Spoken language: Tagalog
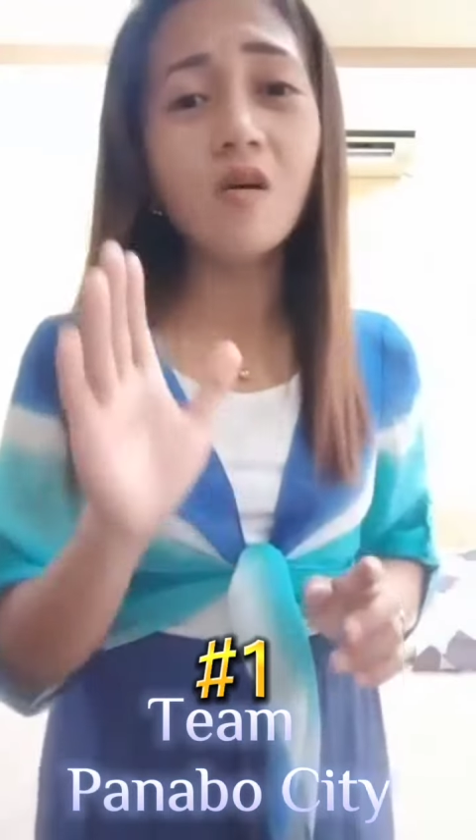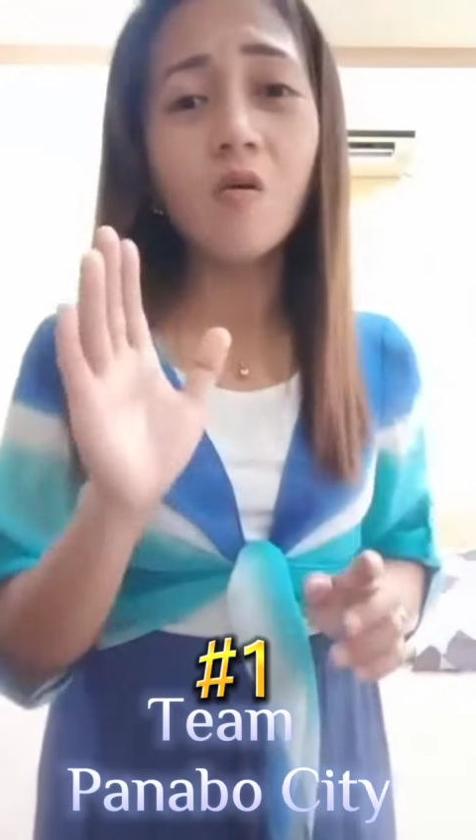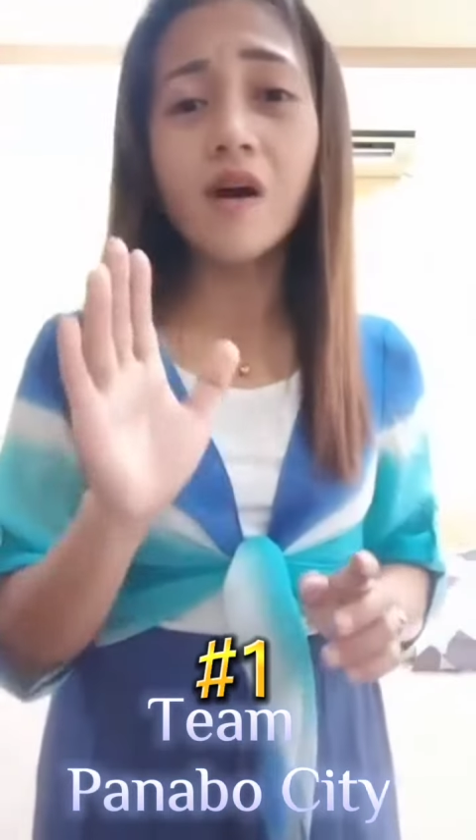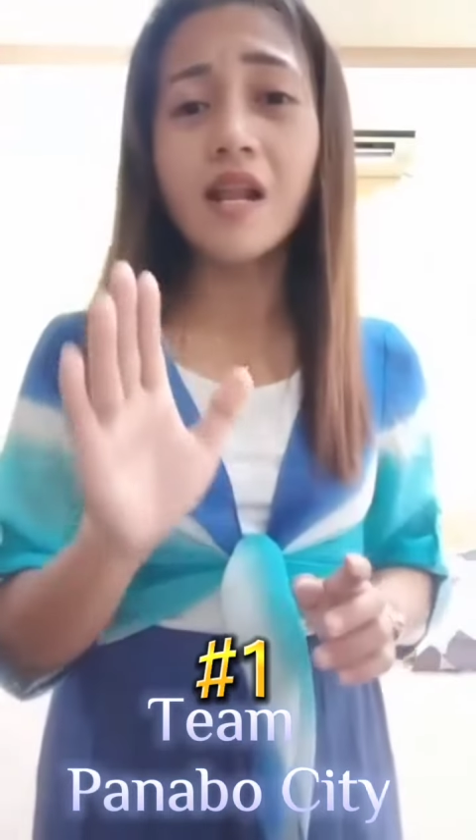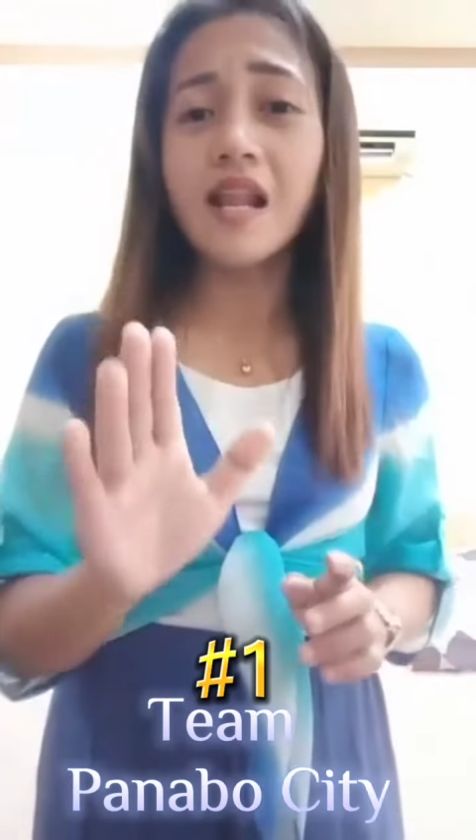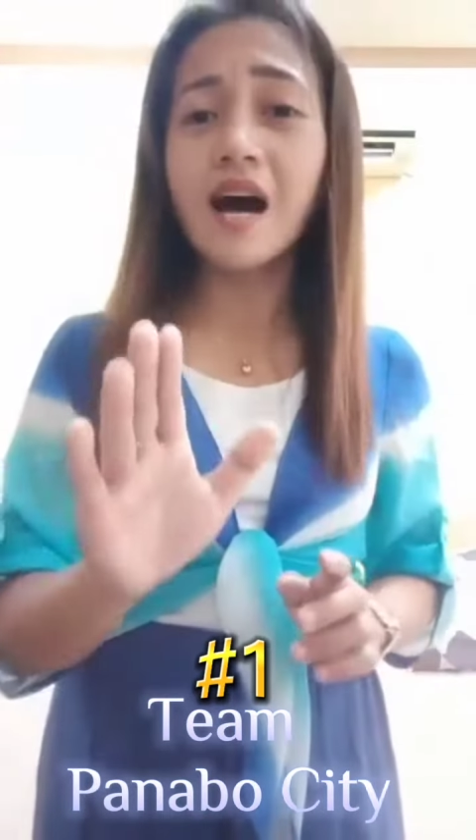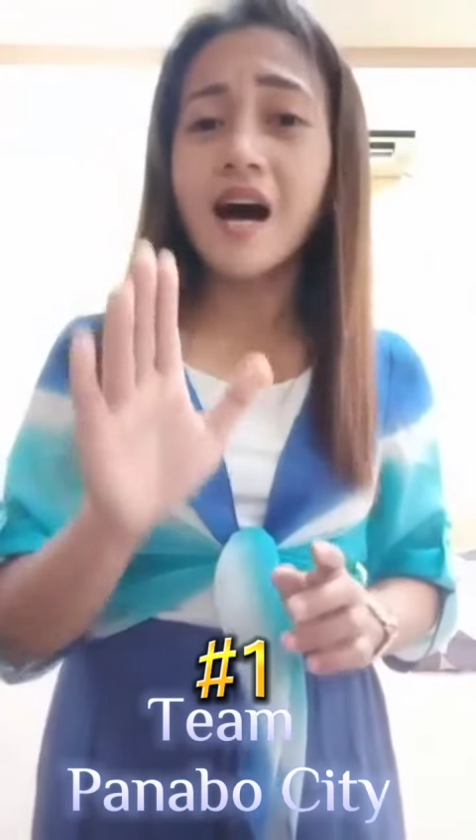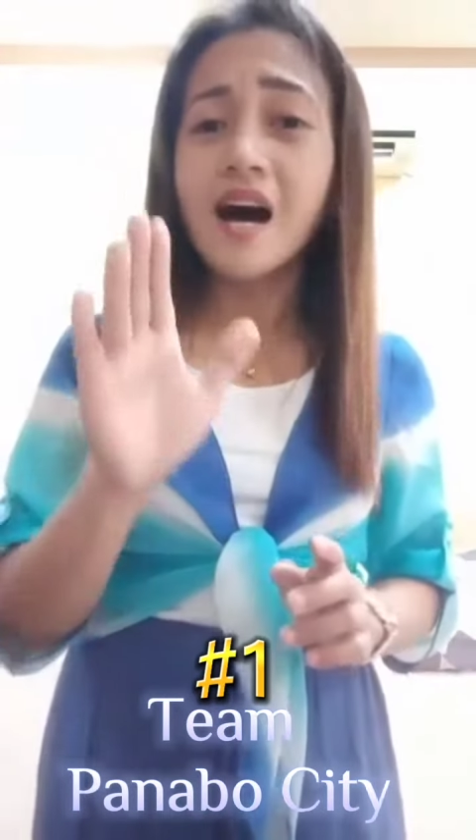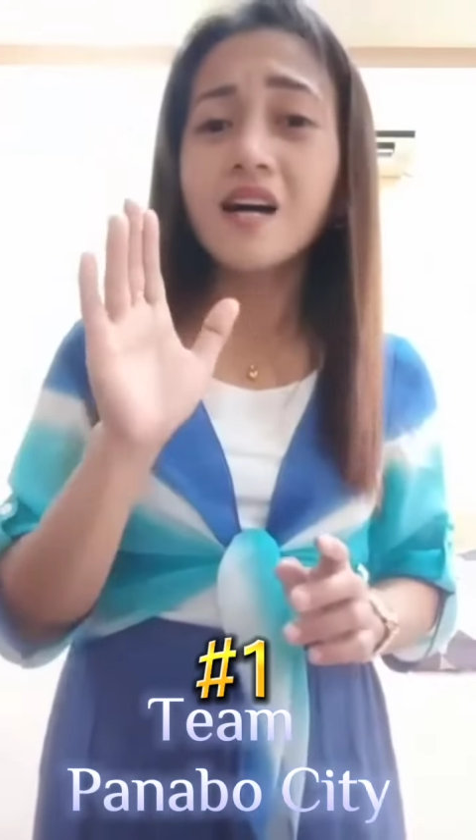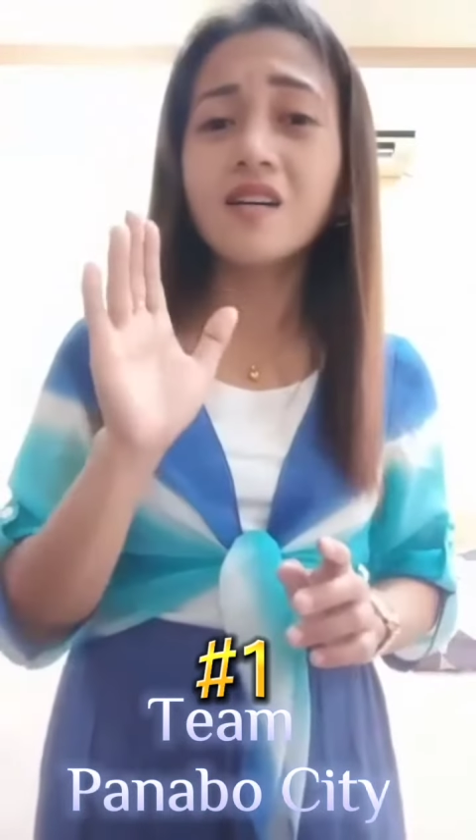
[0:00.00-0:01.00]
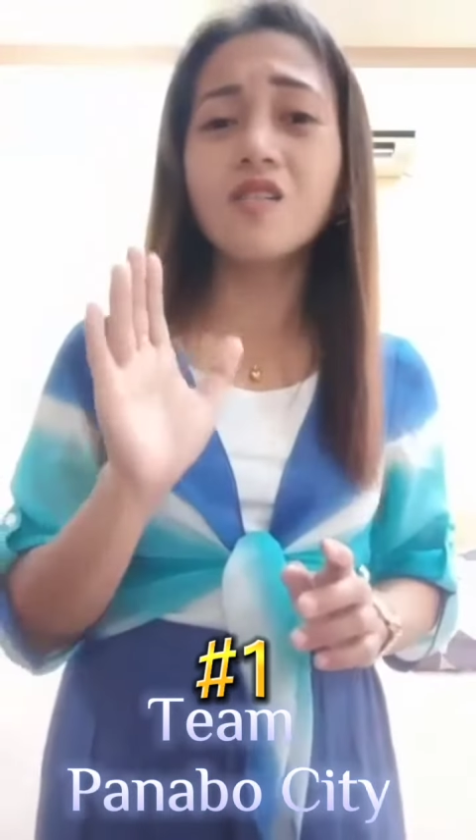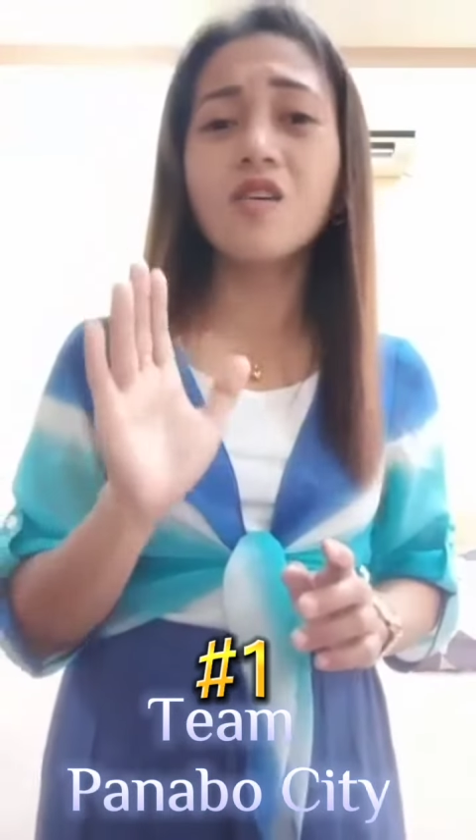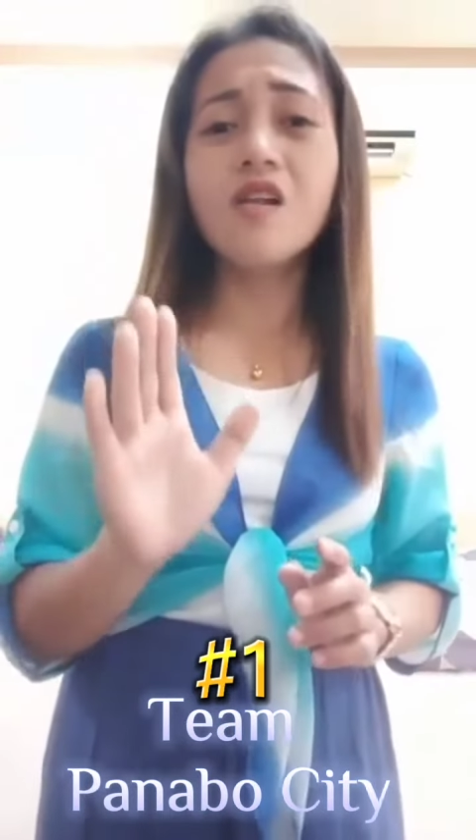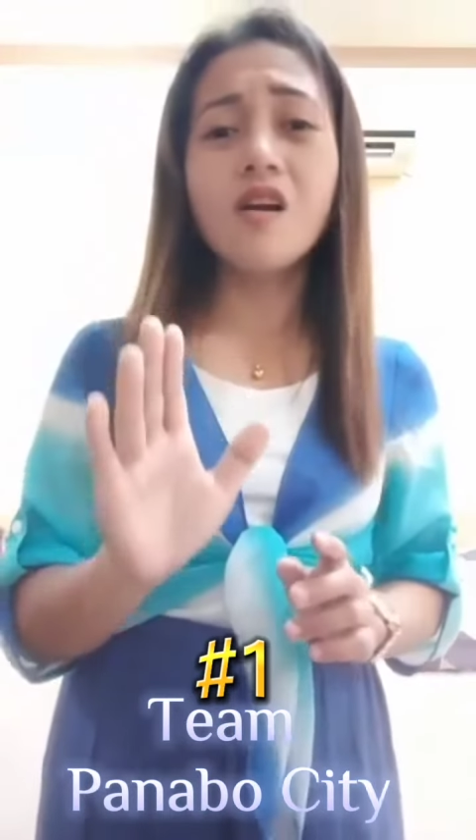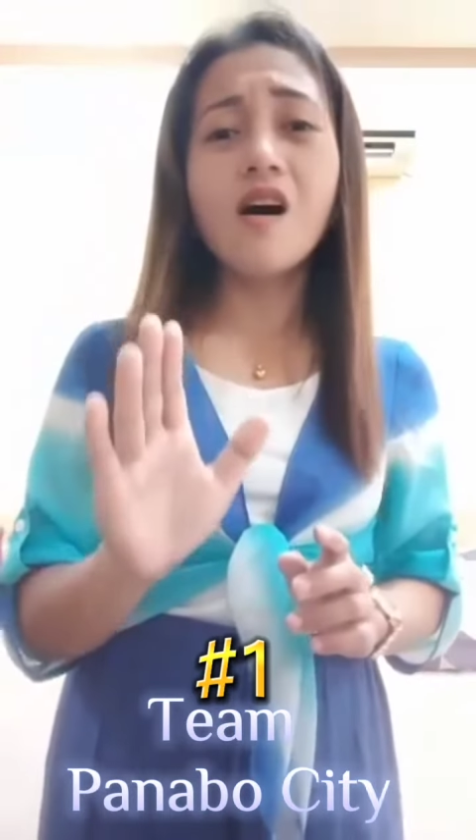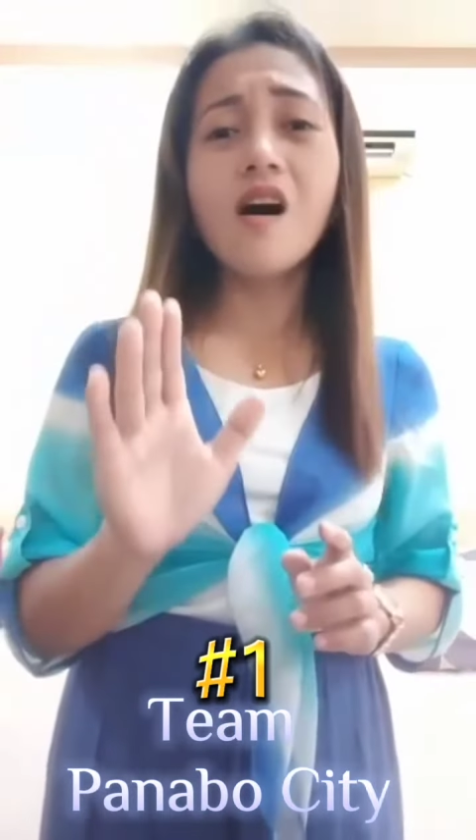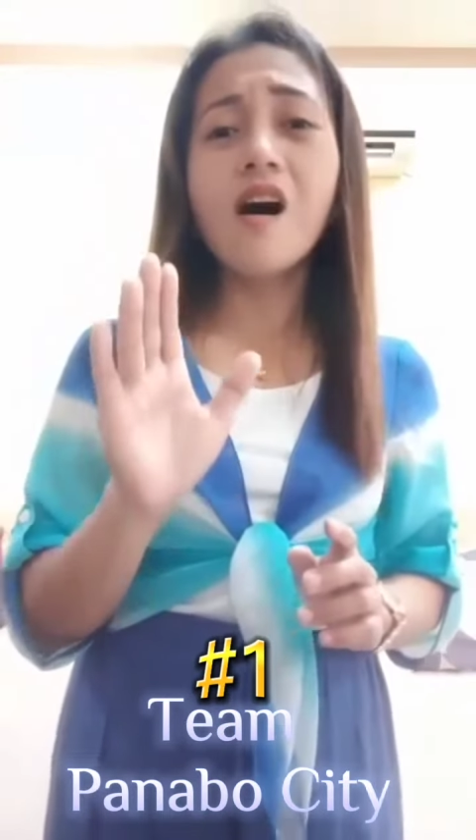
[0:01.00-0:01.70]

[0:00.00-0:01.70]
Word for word: walang gulo